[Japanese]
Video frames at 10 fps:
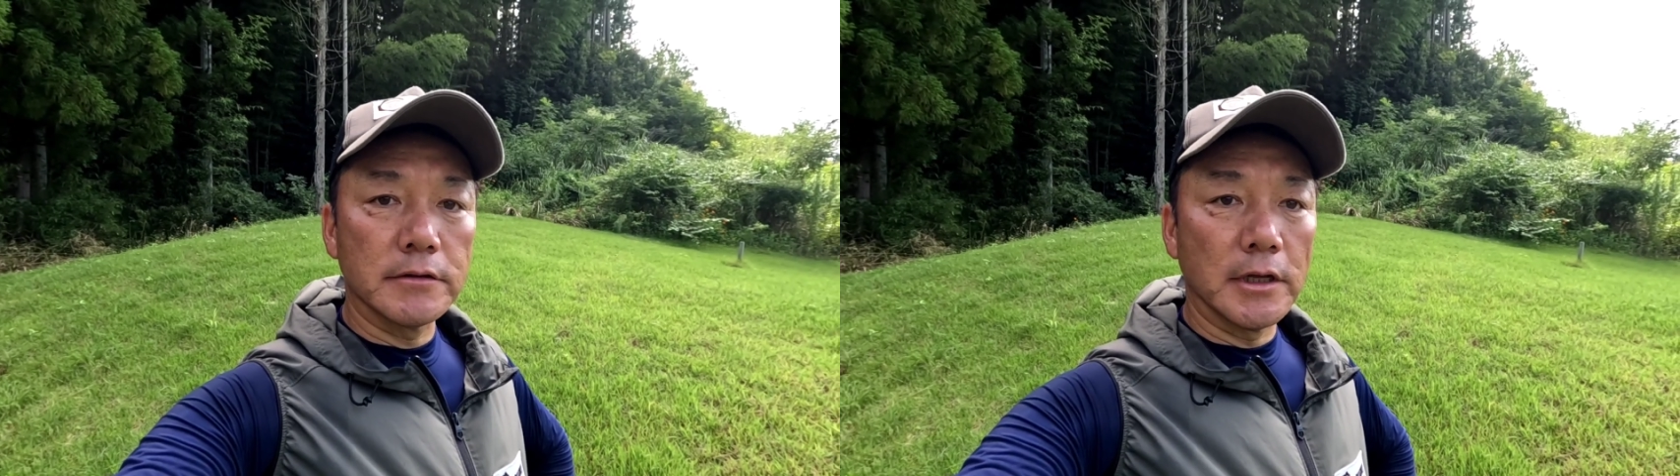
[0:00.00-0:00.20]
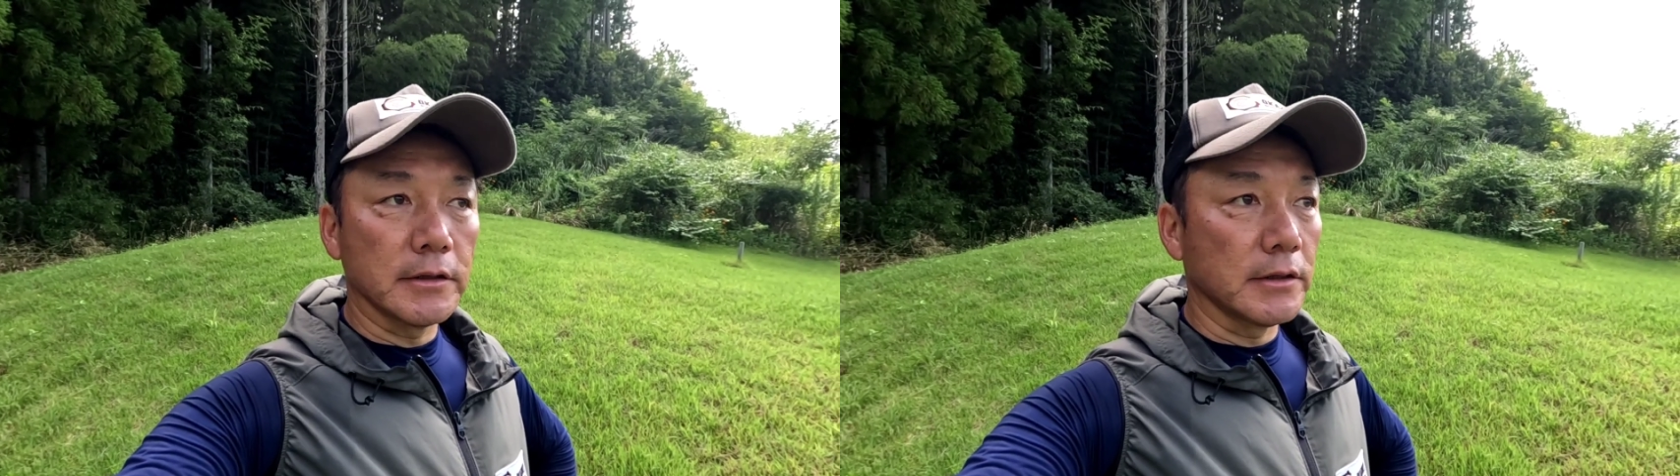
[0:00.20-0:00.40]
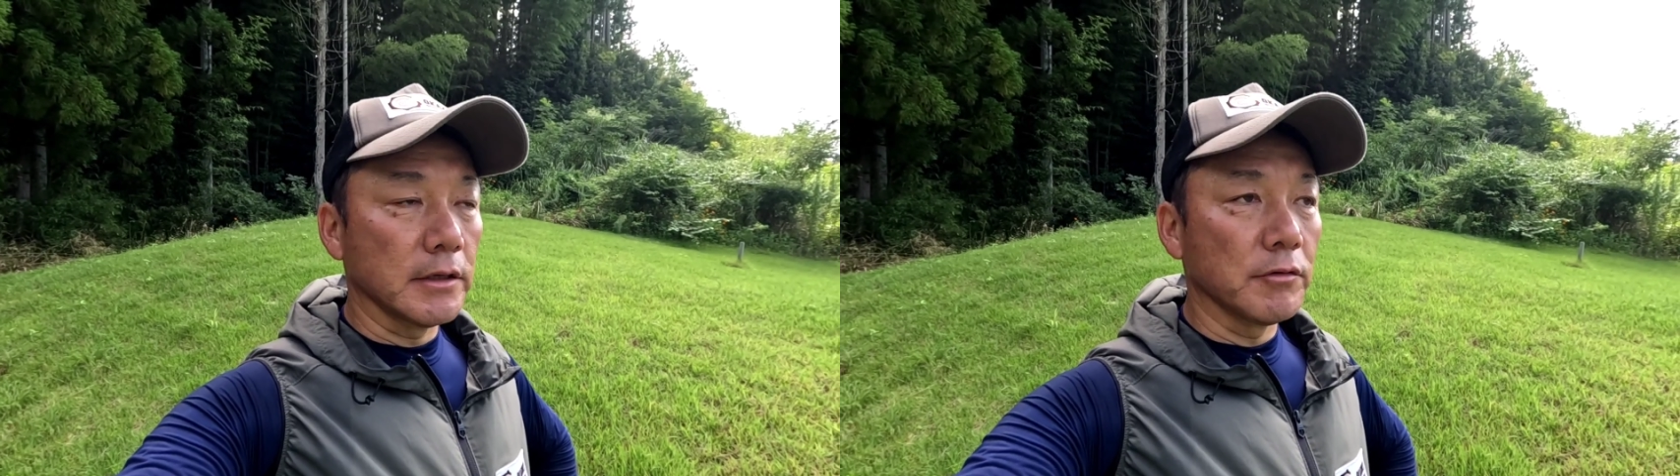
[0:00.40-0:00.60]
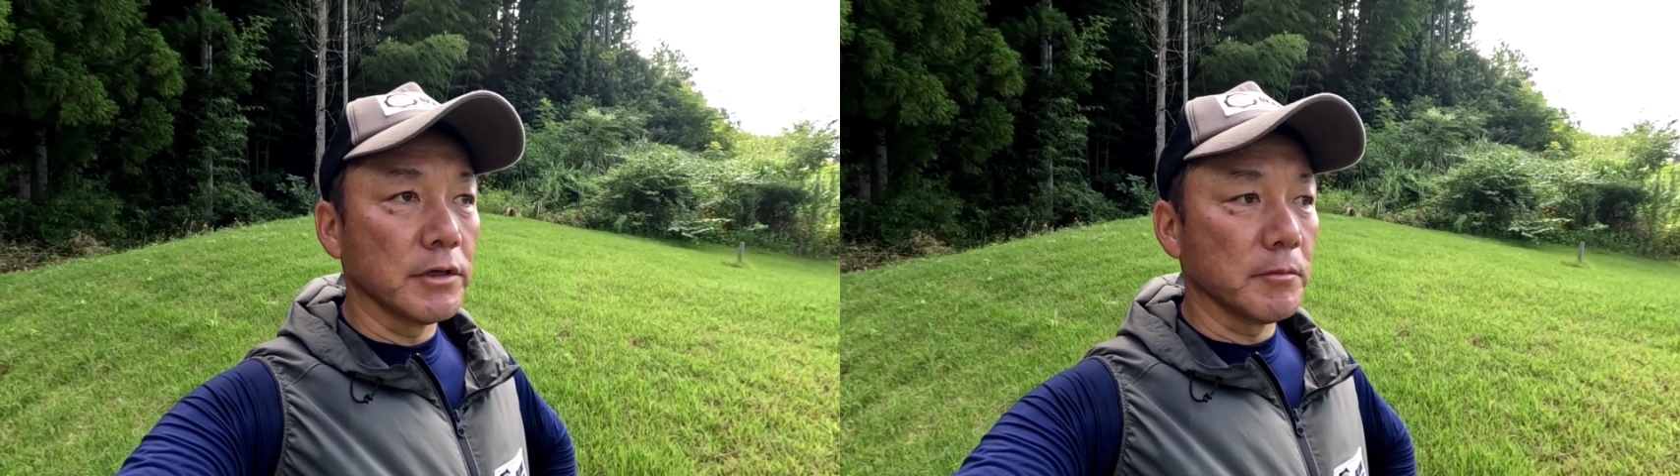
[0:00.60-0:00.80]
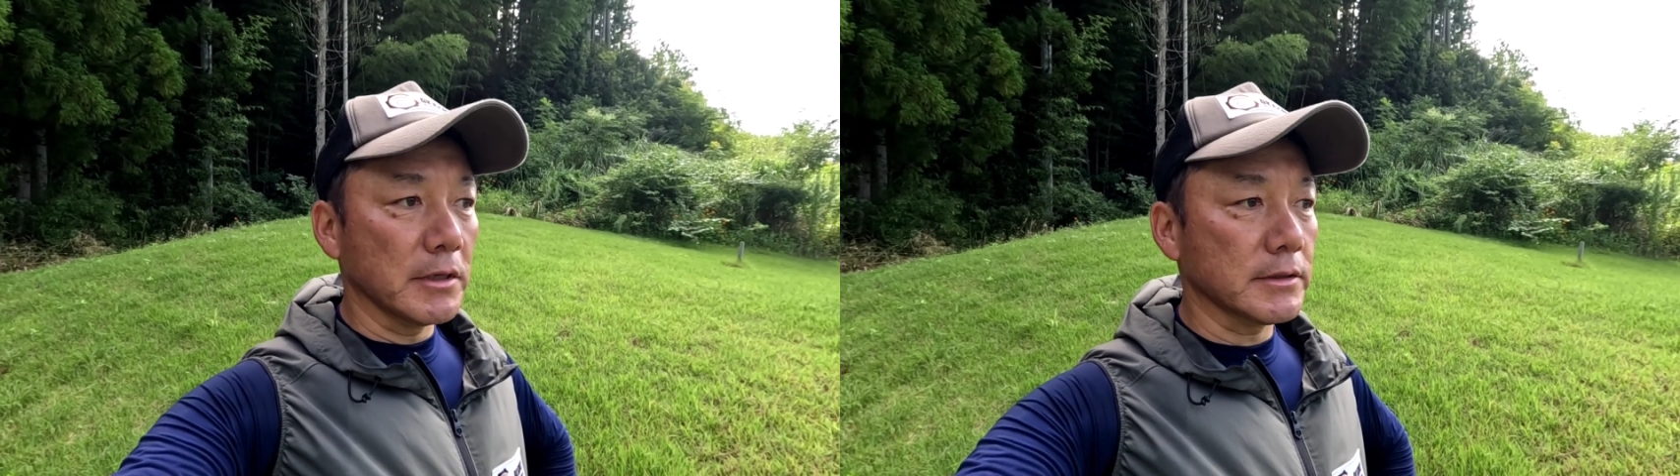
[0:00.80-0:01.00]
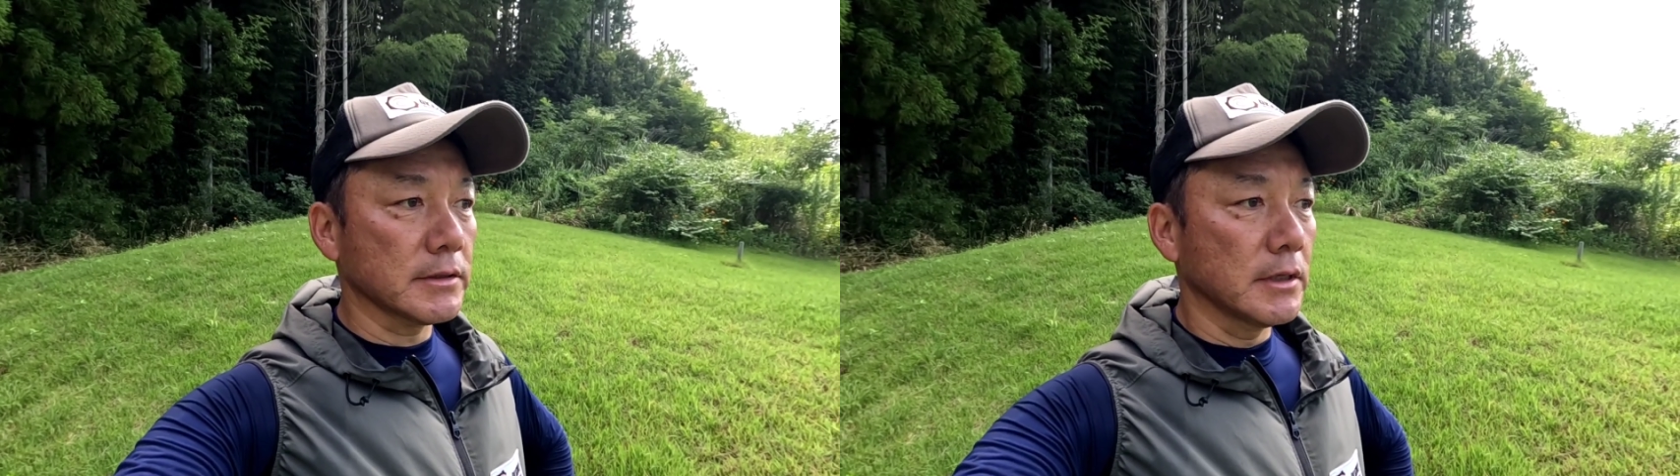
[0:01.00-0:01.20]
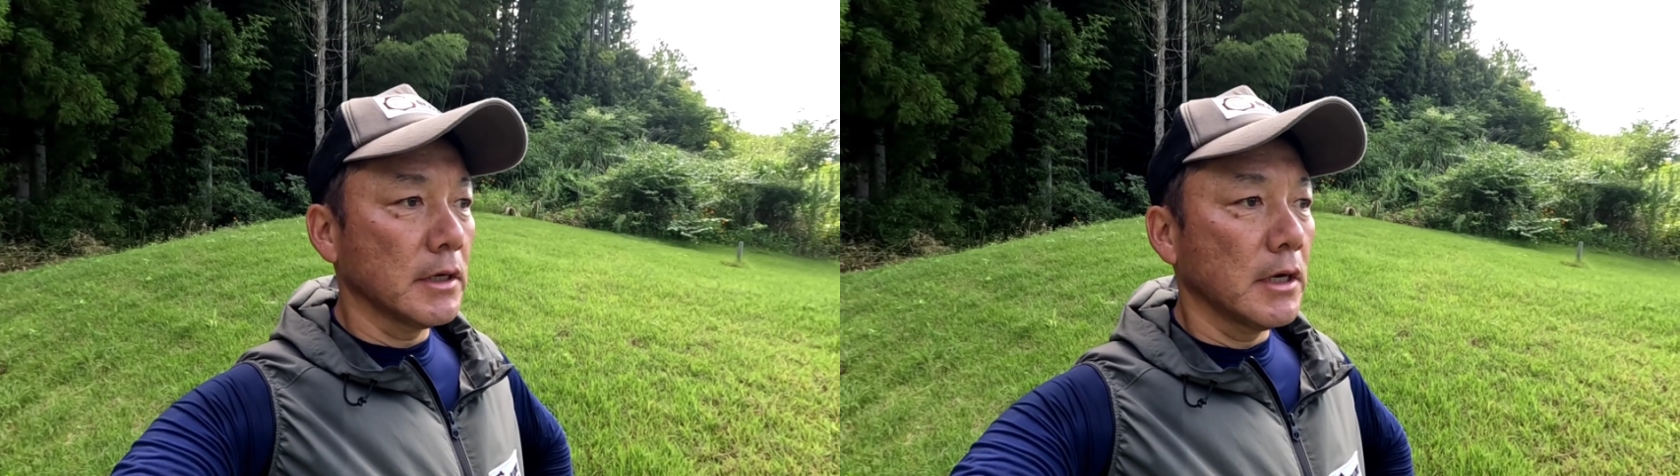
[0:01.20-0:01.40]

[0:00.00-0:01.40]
くなっております